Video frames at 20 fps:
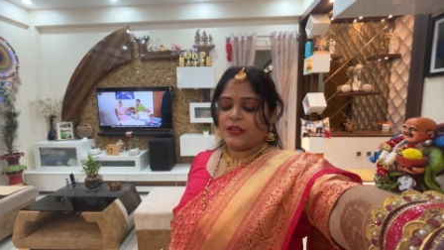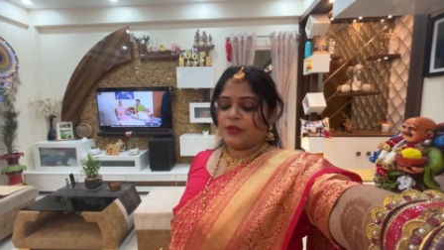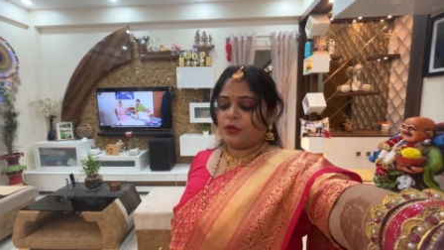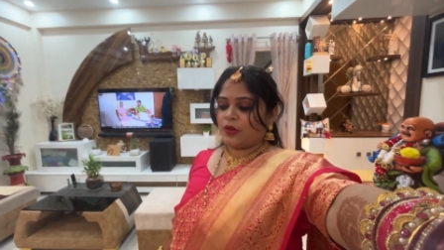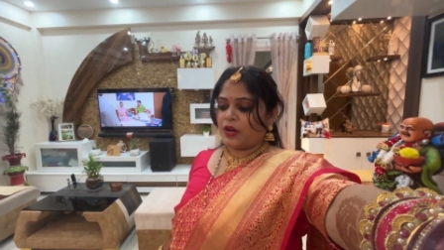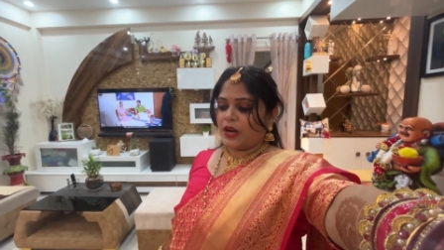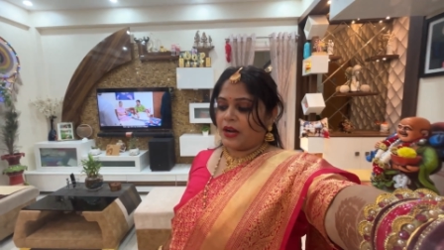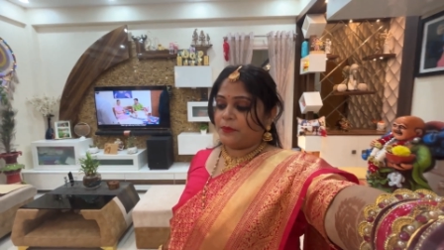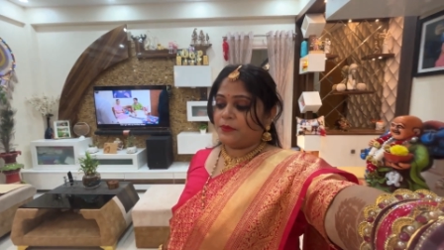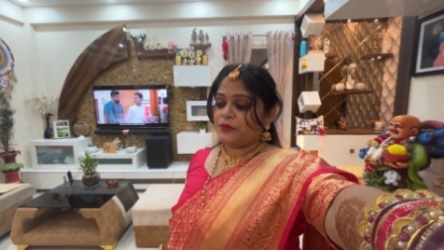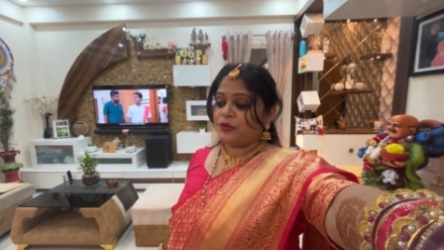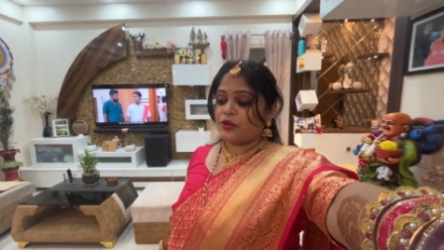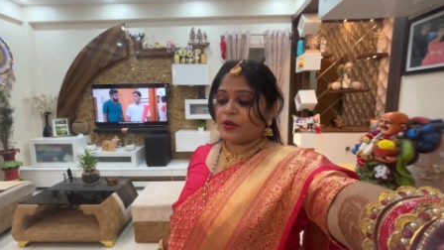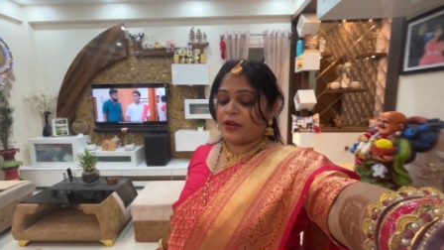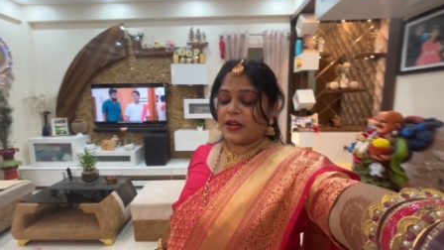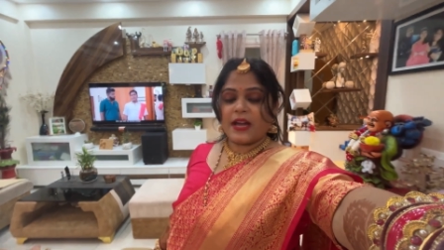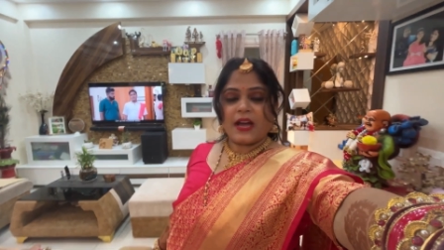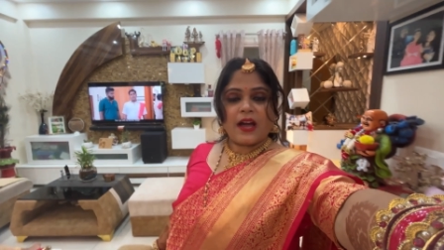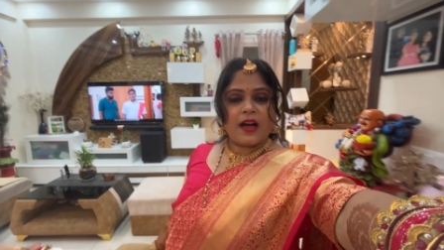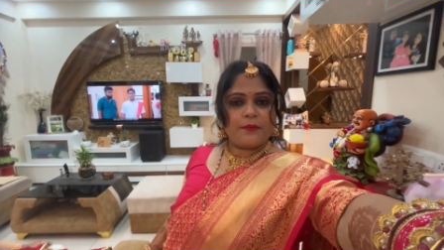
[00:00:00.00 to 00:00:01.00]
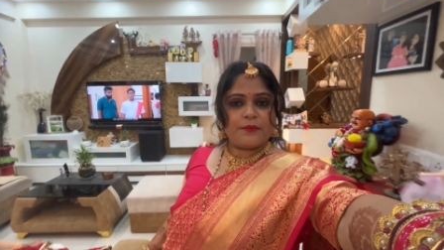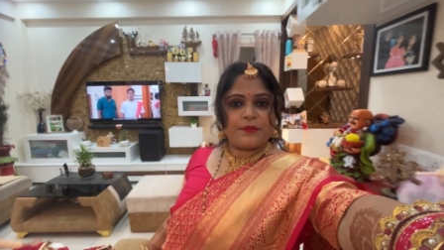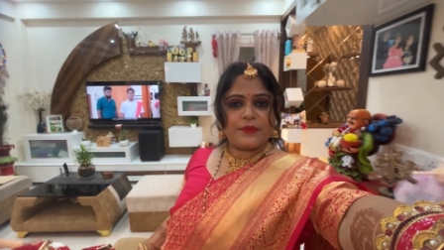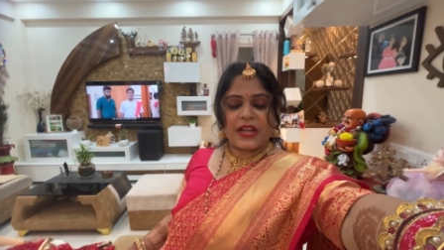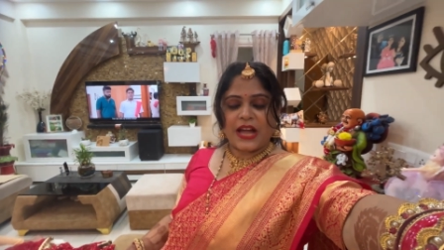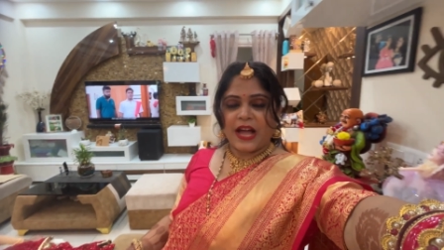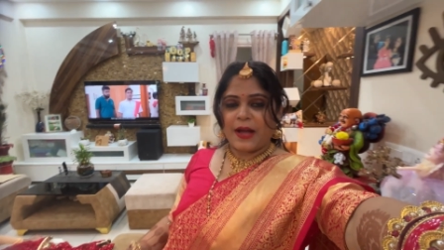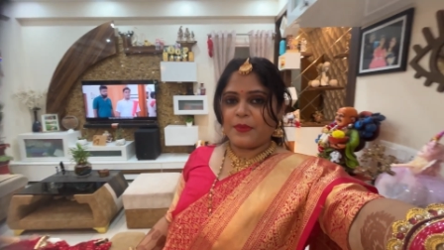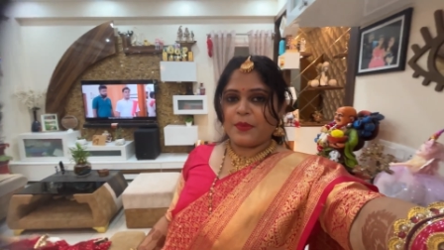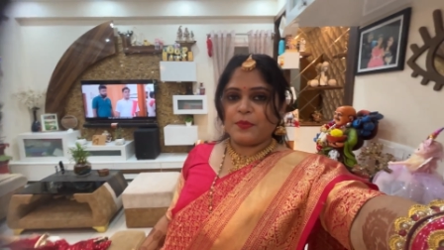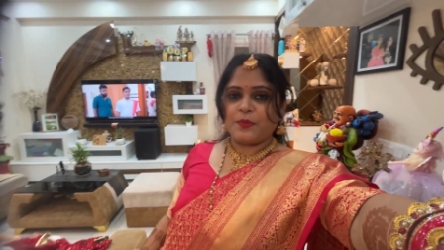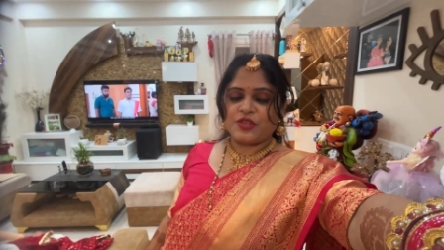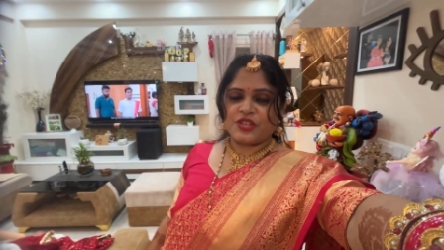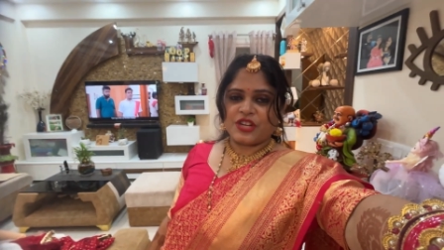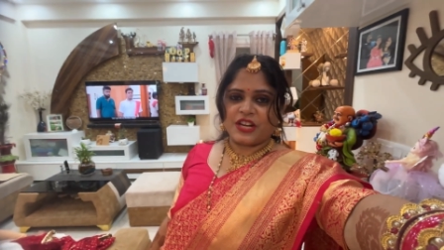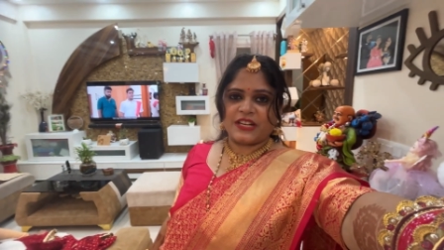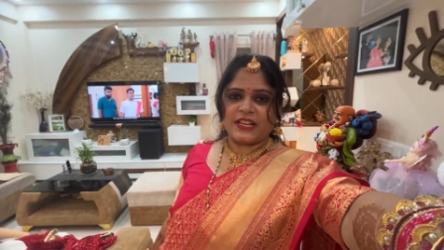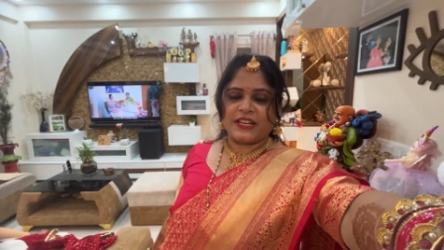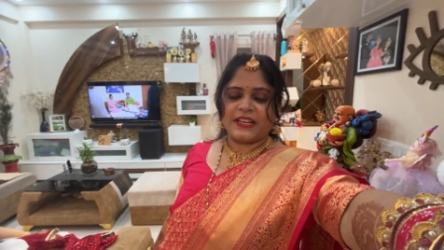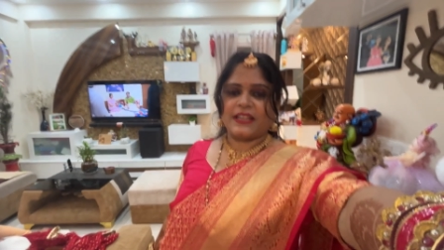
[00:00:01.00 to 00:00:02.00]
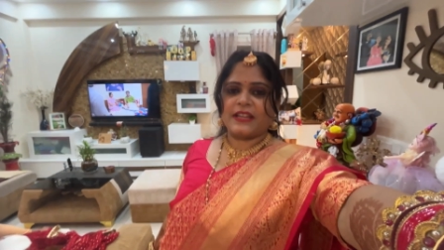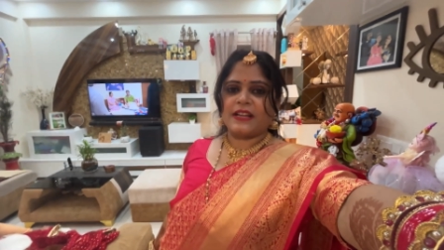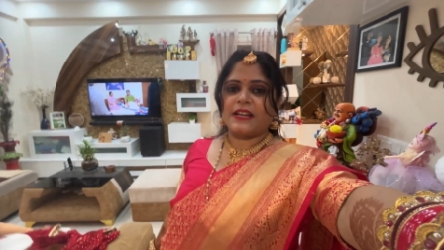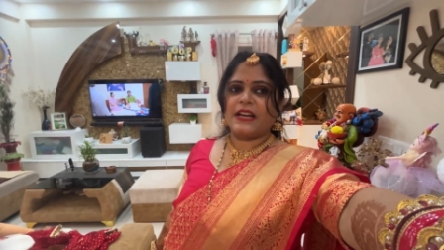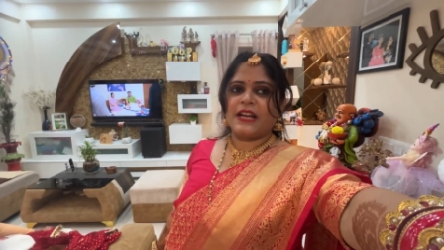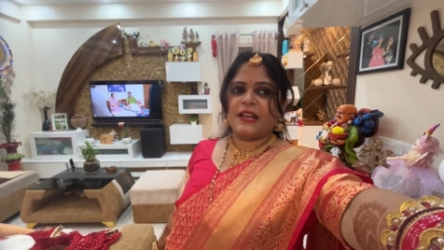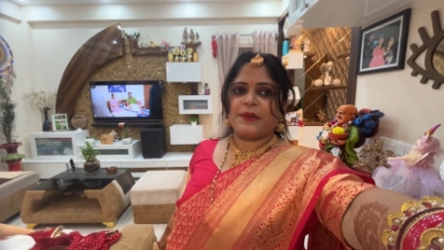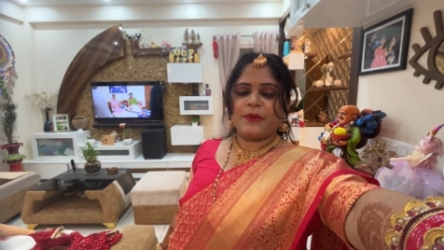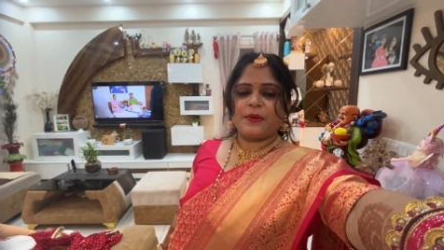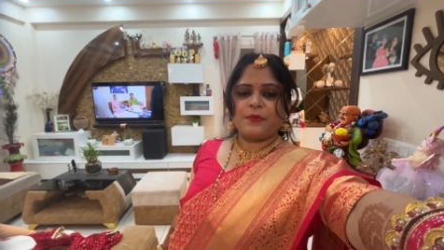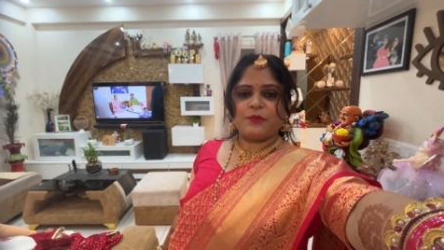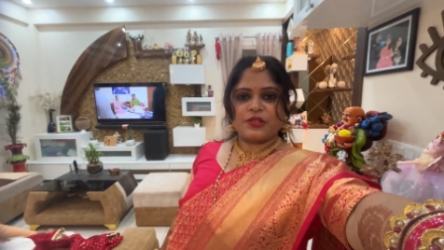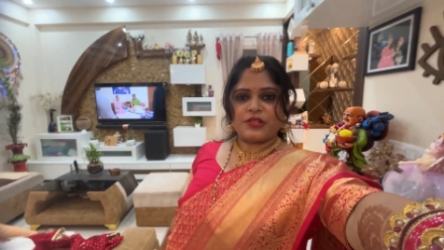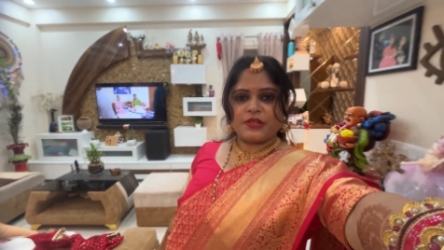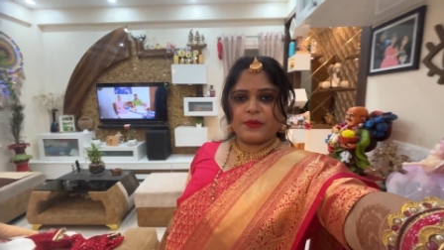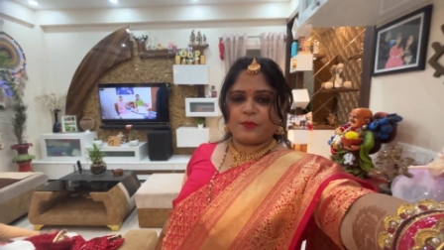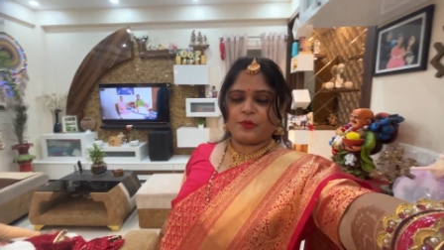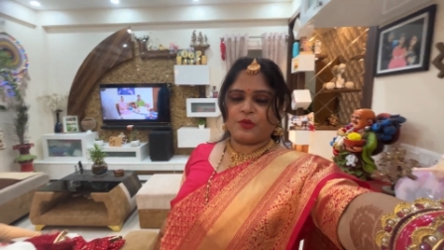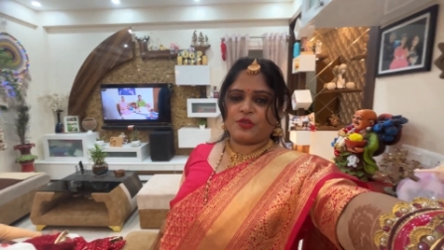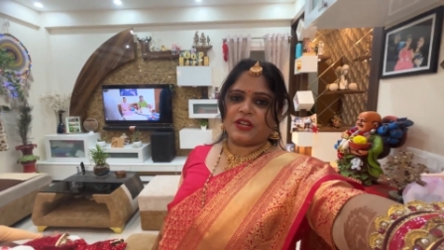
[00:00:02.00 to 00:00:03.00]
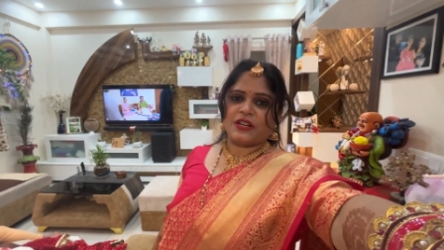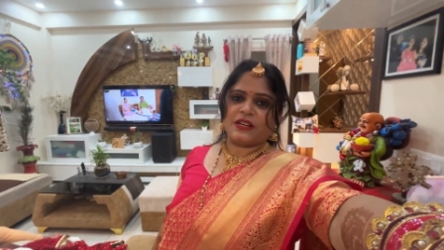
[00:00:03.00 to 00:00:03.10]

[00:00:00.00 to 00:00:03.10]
तो अब जो है हम यहाँ पे पूजा करेंगे घर में मुझे पूजा